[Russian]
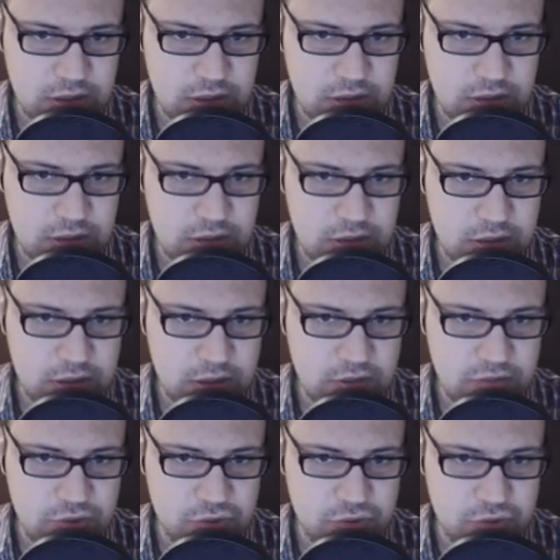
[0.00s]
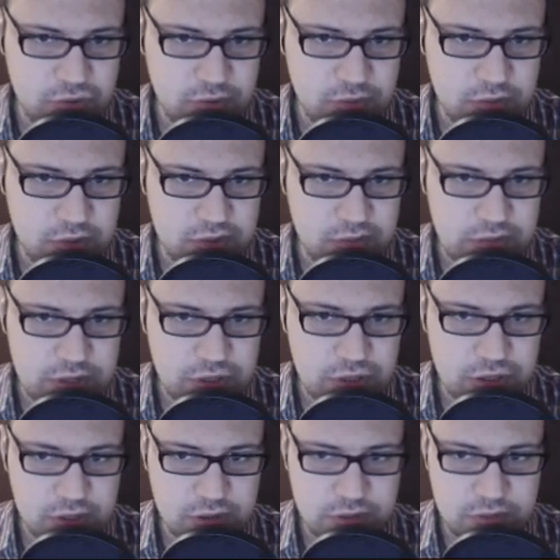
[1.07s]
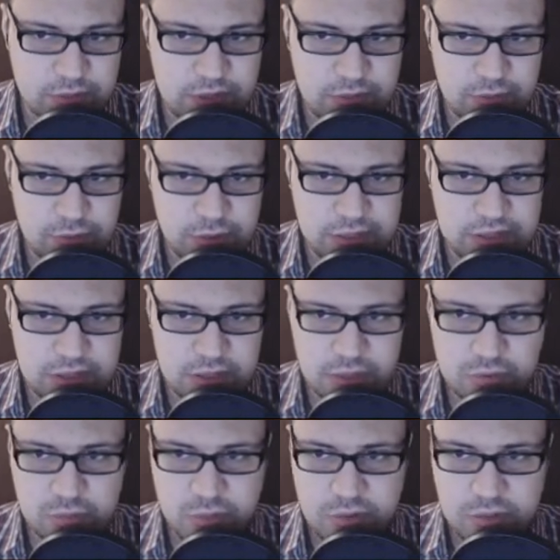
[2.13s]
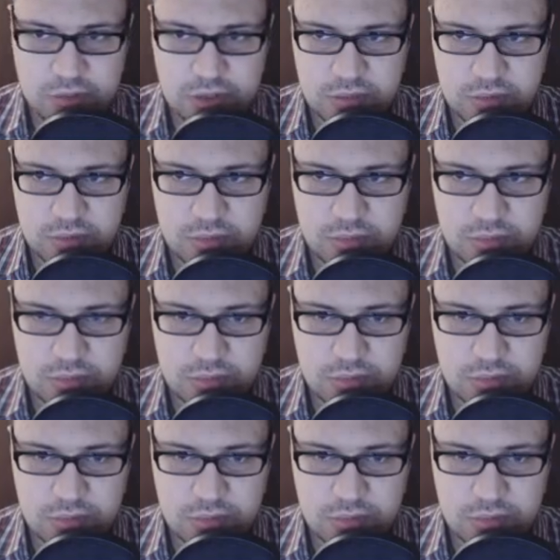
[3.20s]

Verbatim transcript: я не вижу, чтобы у нас приезжал. Там поезда нету, по-моему, на а, том. А, не,